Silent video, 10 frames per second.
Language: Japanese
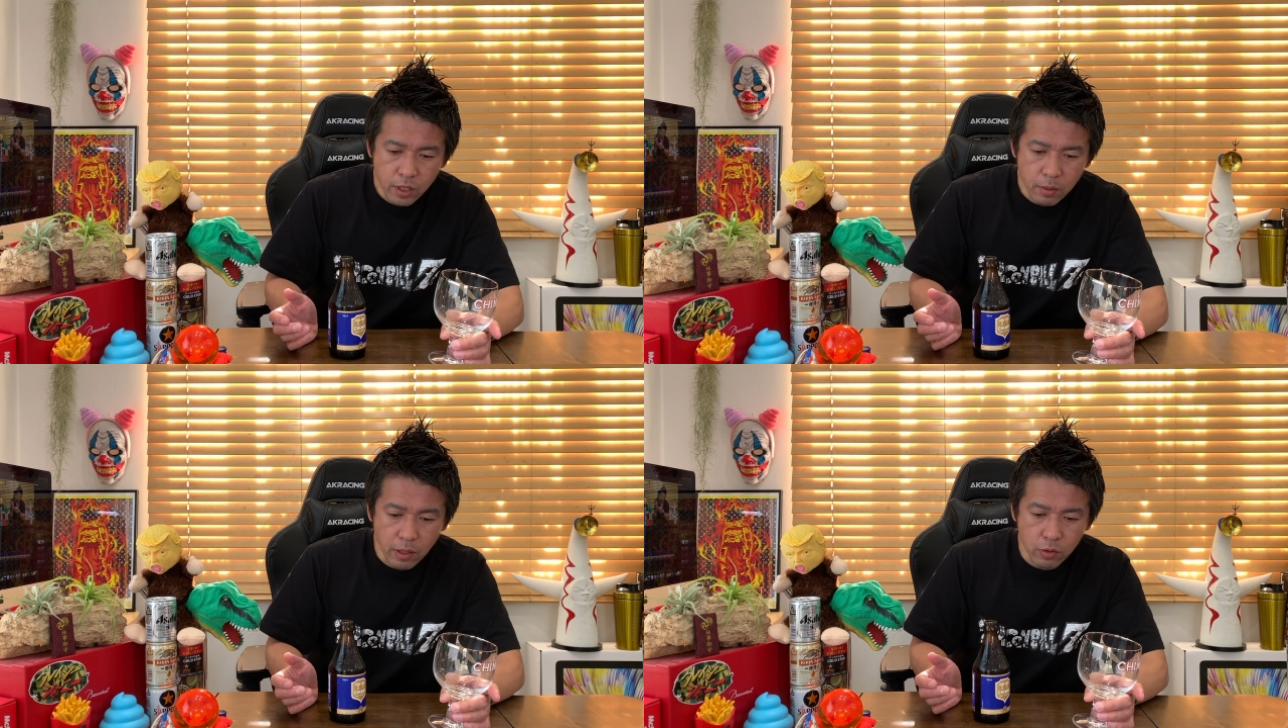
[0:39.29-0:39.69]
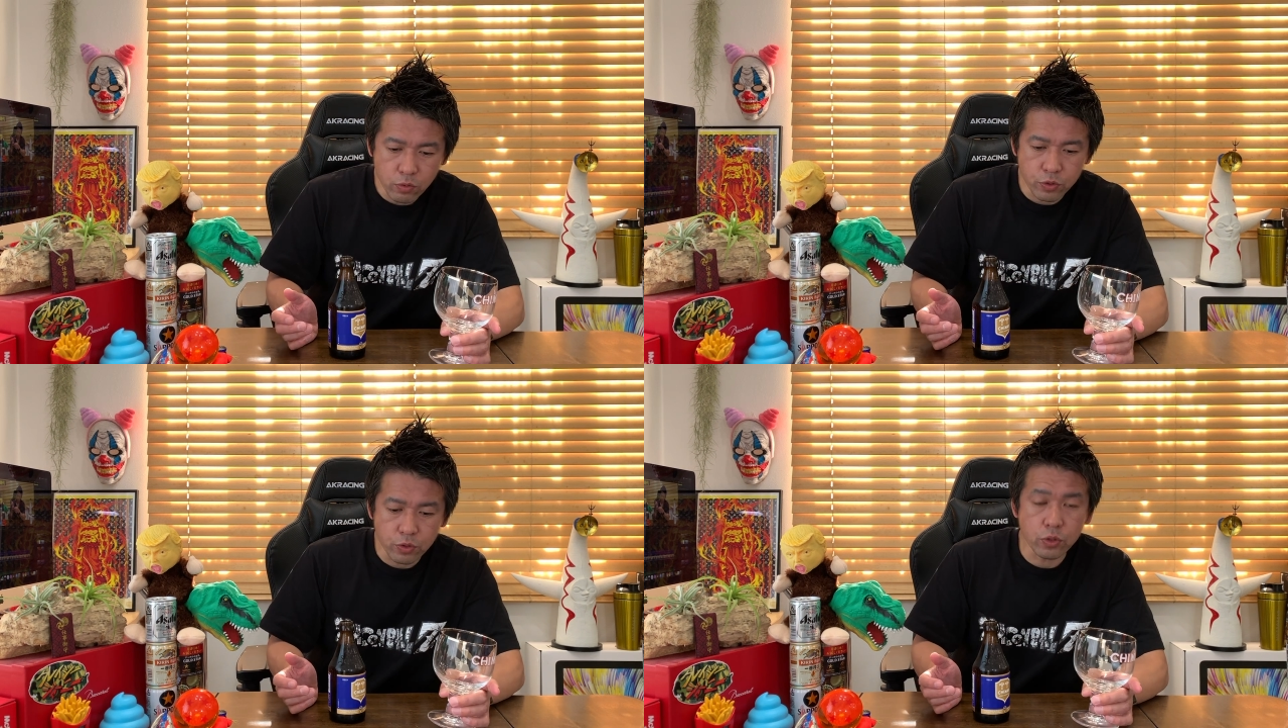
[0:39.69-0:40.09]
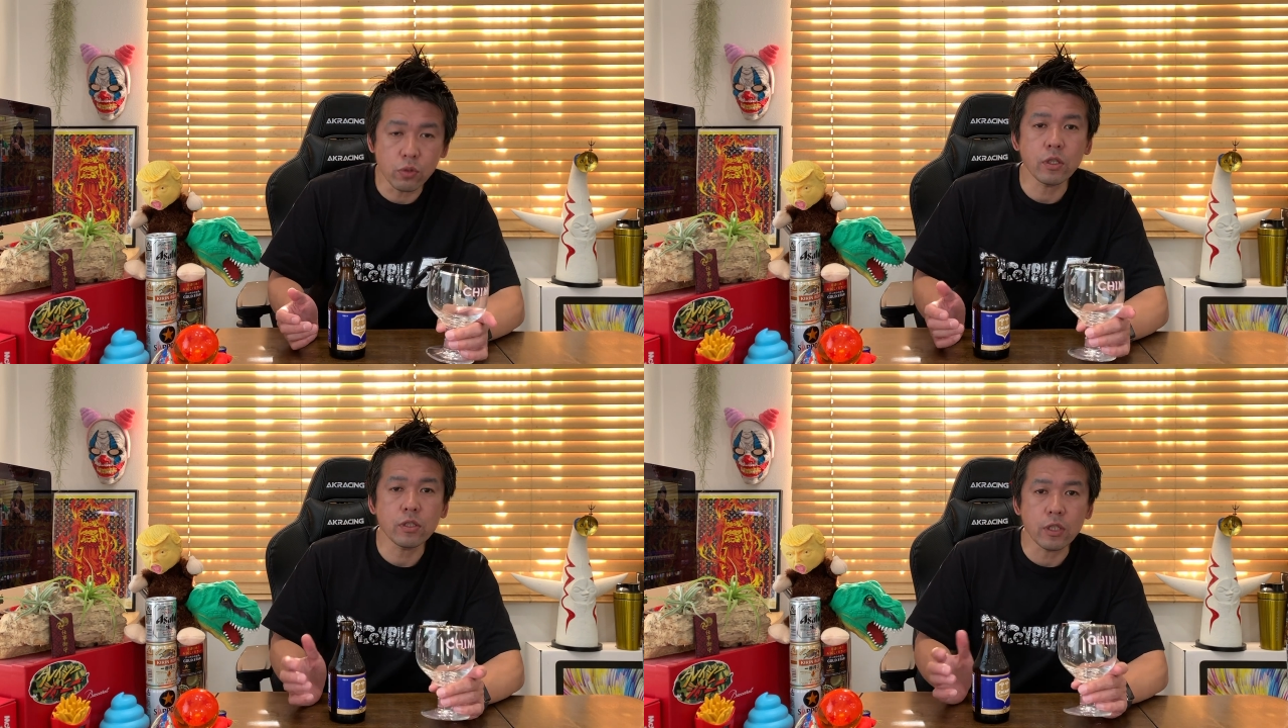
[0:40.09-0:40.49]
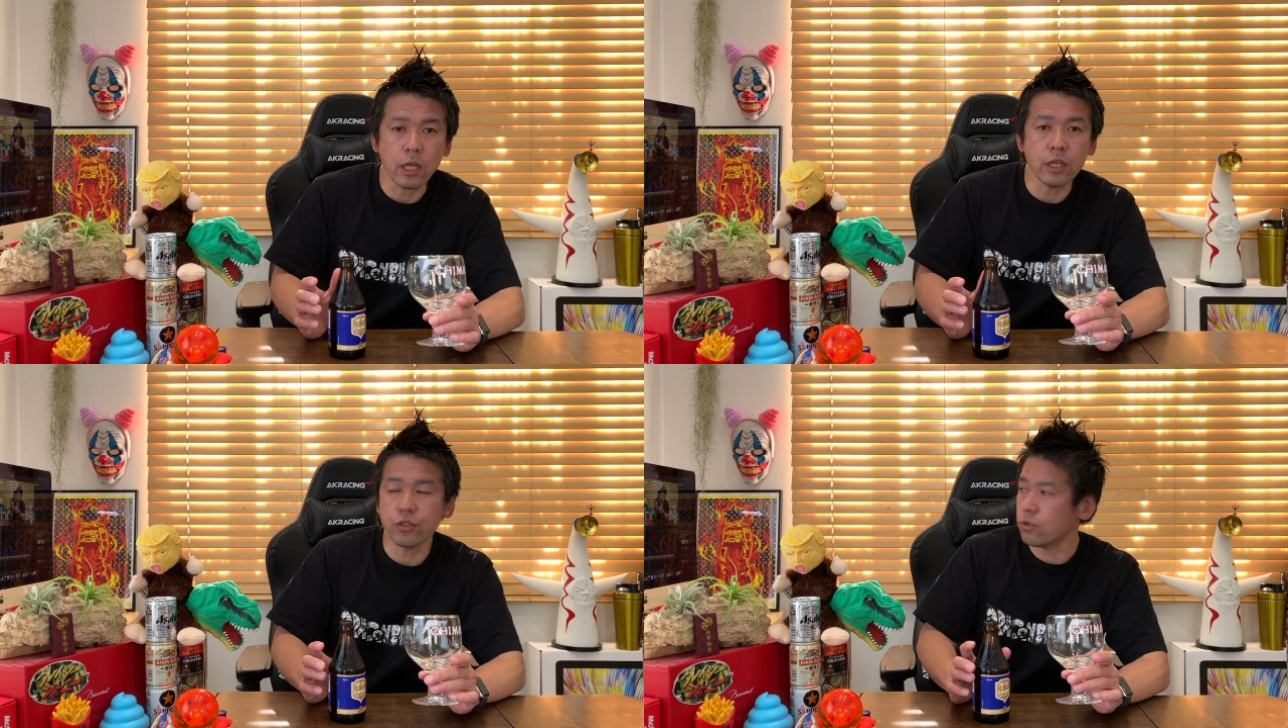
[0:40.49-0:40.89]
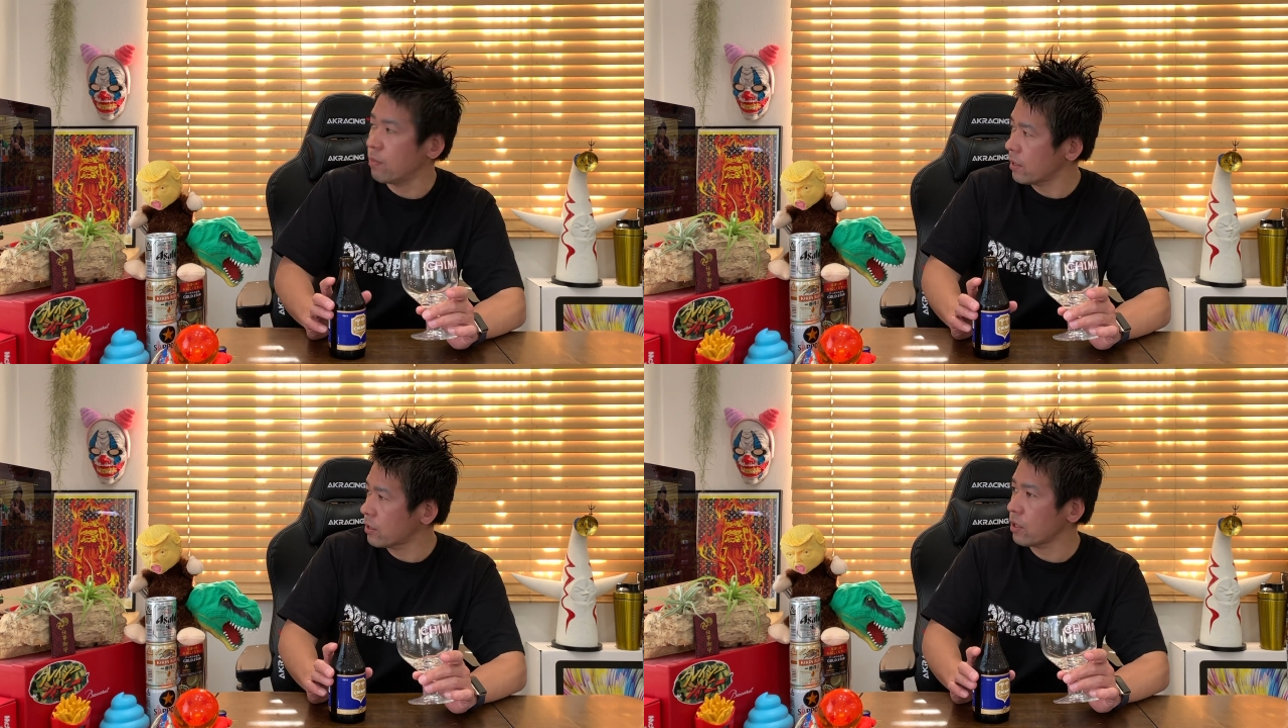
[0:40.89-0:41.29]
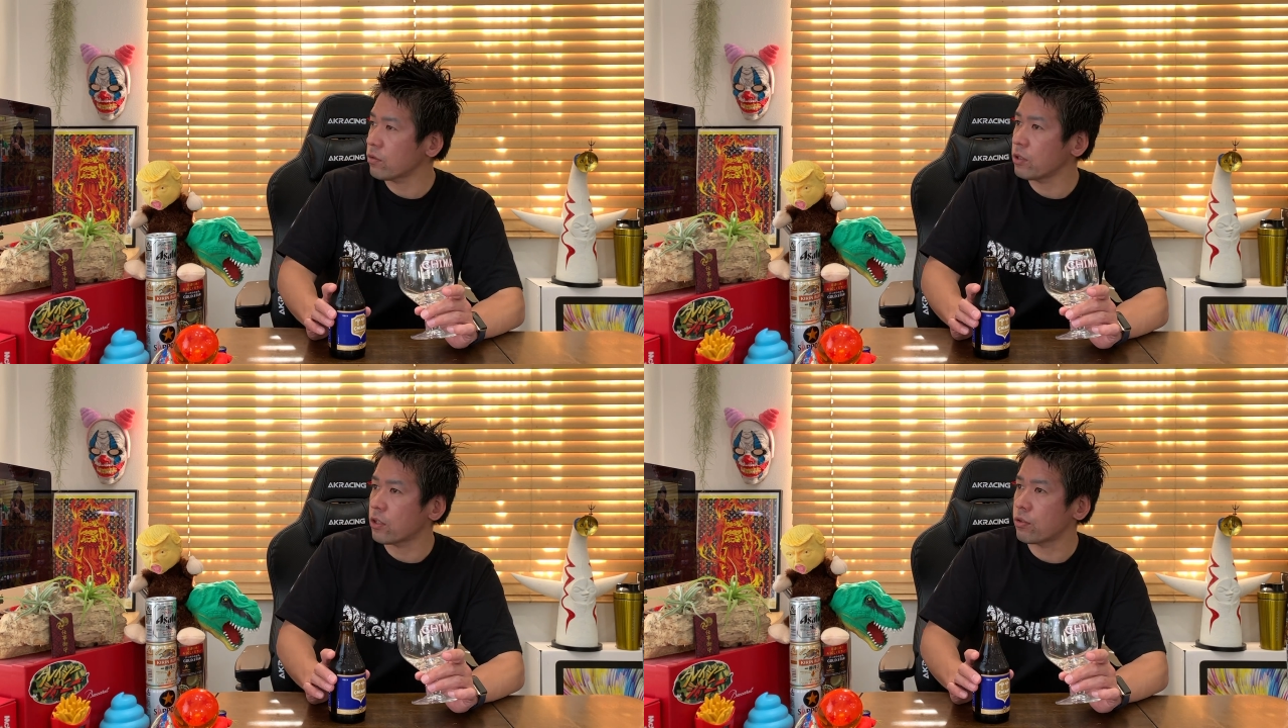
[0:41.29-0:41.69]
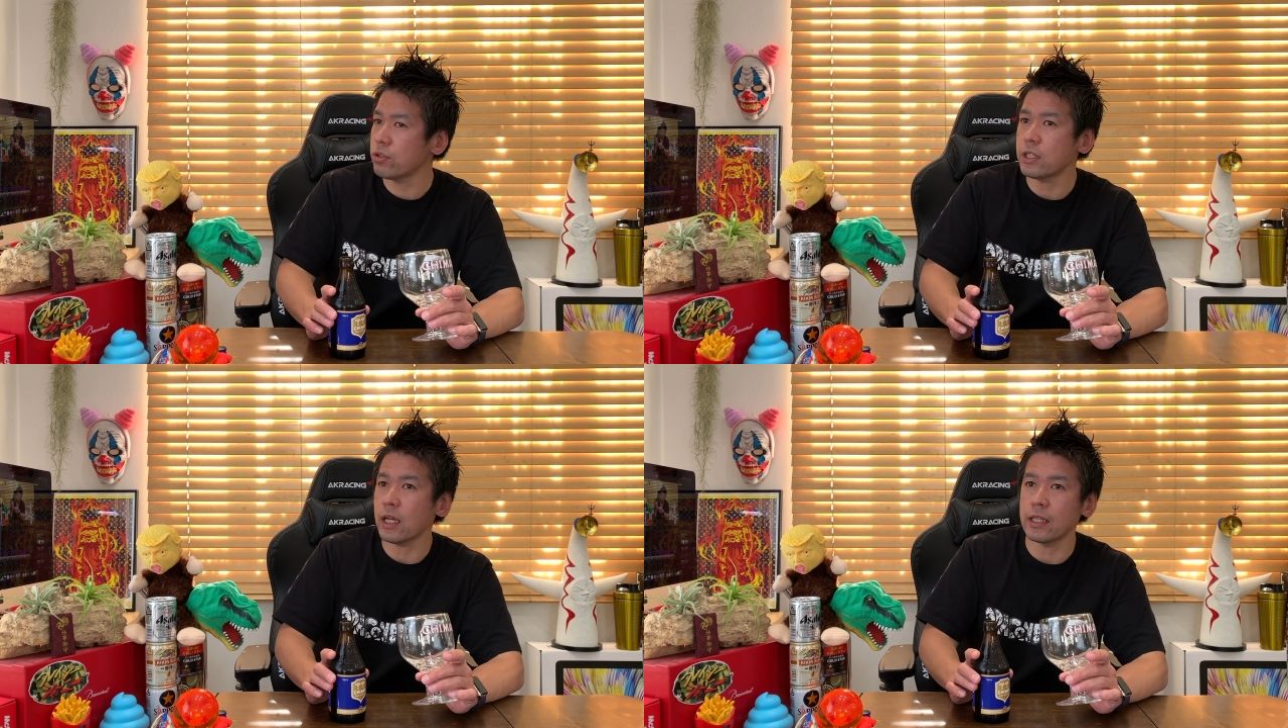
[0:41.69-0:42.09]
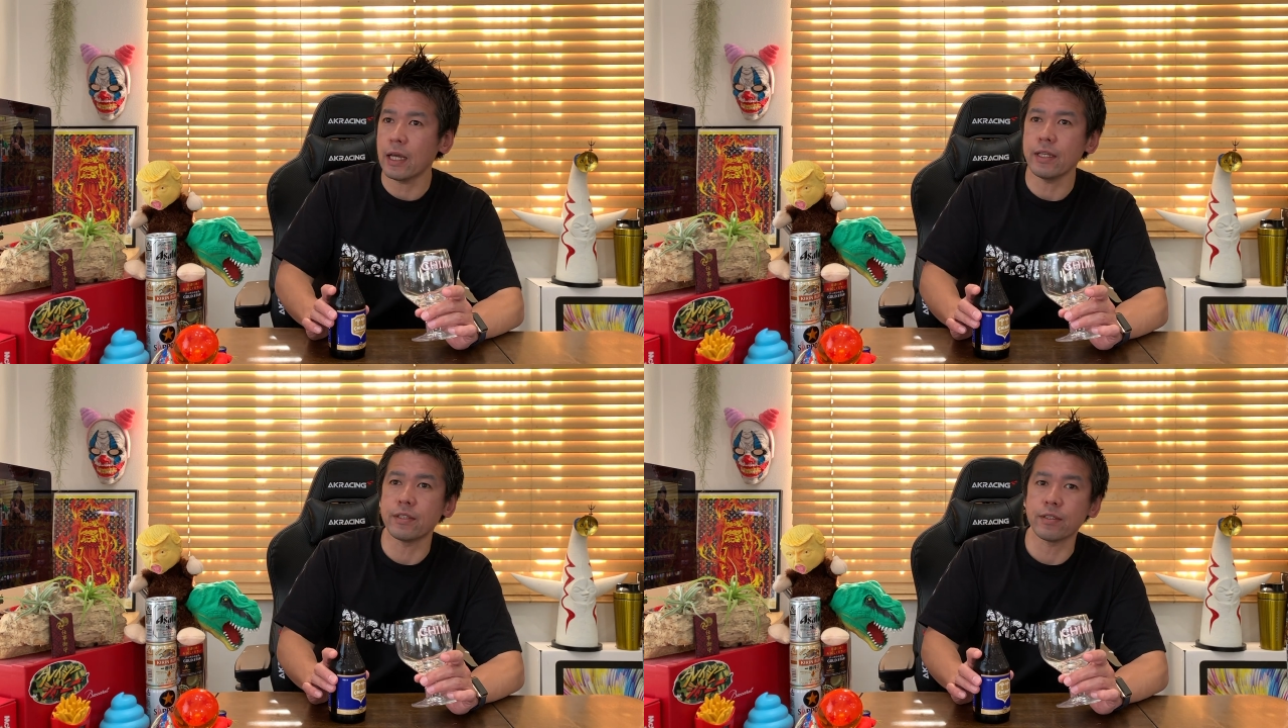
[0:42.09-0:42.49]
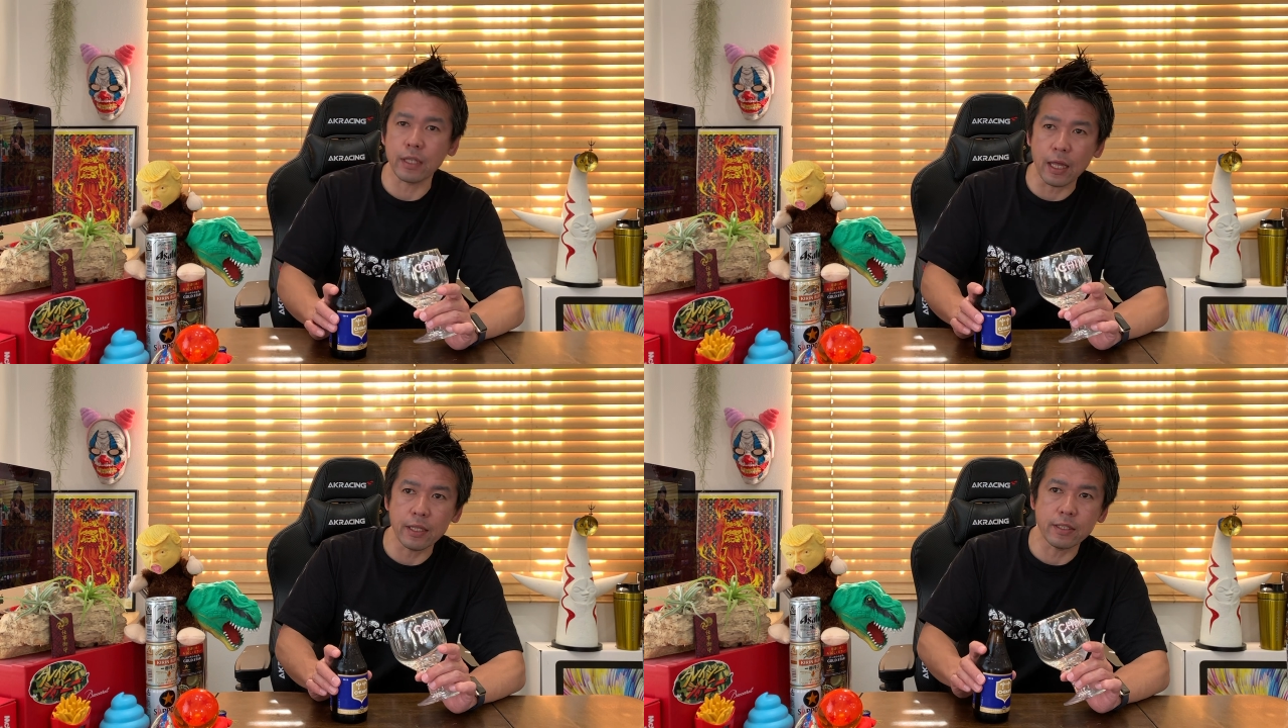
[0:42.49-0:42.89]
今んとこ順調ですね。断酒全くね苦じゃないですね。